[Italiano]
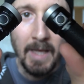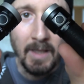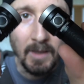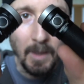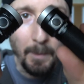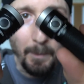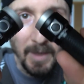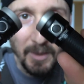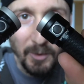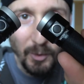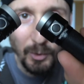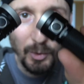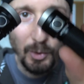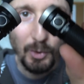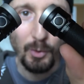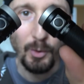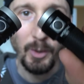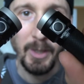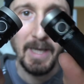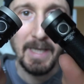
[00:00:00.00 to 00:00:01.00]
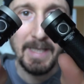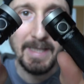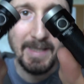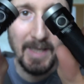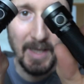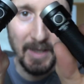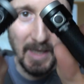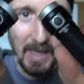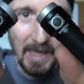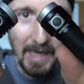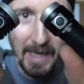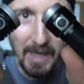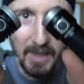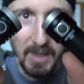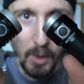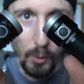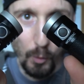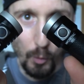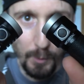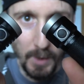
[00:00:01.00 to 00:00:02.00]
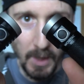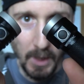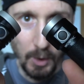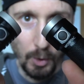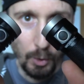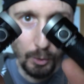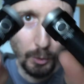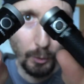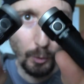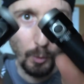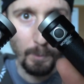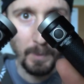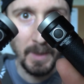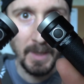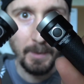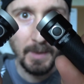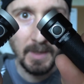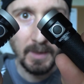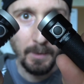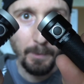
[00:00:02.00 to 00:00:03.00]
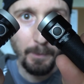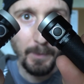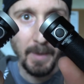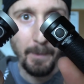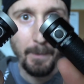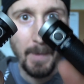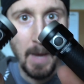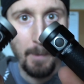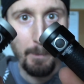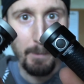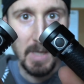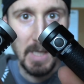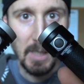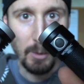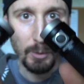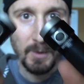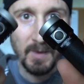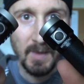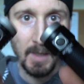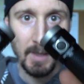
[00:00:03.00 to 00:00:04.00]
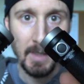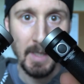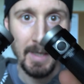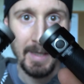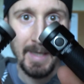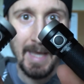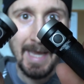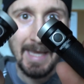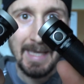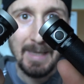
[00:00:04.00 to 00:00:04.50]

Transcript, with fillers: Entrambe le torce sono realizzate in lega di alluminio, sono completamente impermeabili, lo standard è